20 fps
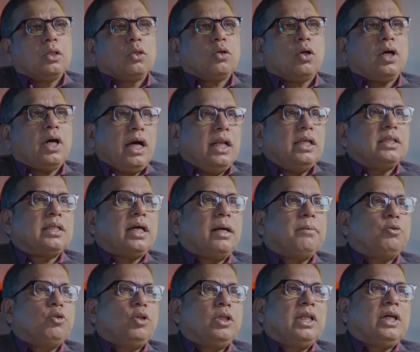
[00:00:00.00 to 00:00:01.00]
तो खालिद
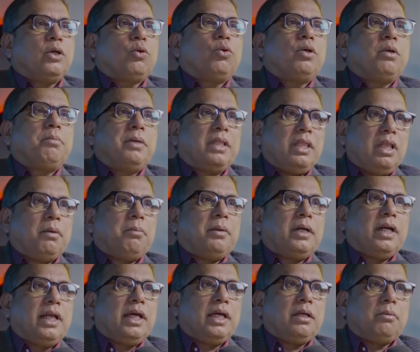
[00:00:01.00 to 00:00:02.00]
साहब जो है ना कोई बंदा
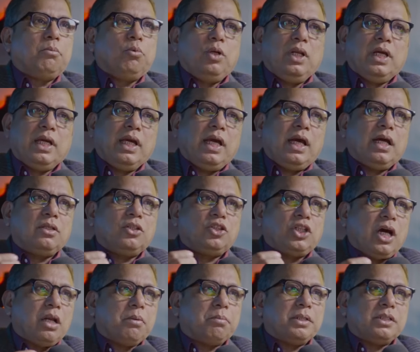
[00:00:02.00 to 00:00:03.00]
पकड़ेंगे बोलेंगे यार
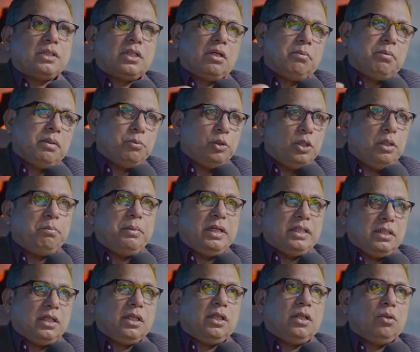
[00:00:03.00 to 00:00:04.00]
चार परसेंट में मुझे
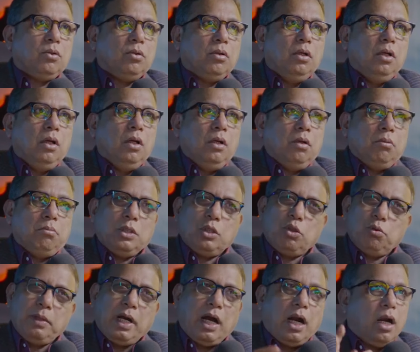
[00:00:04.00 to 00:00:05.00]
पैसे दे दो मैं
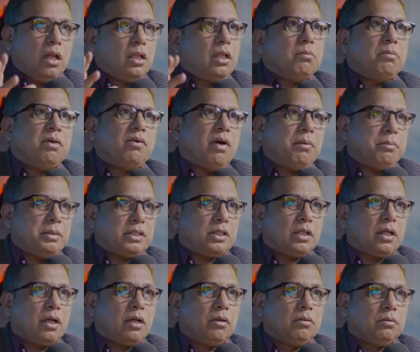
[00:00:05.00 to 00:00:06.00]
तुम्हें आठ दिन में वापस
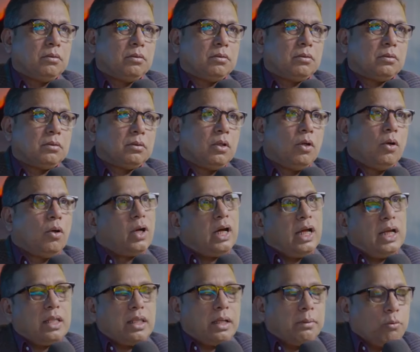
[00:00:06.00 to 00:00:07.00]
कर रहा हूँ और
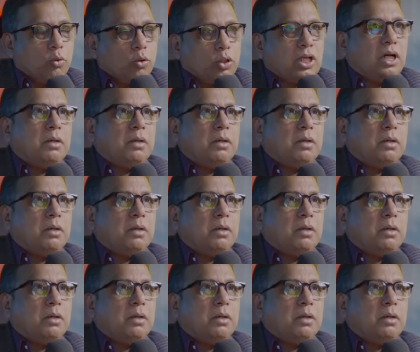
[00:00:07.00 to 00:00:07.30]
खालिद साहब खुद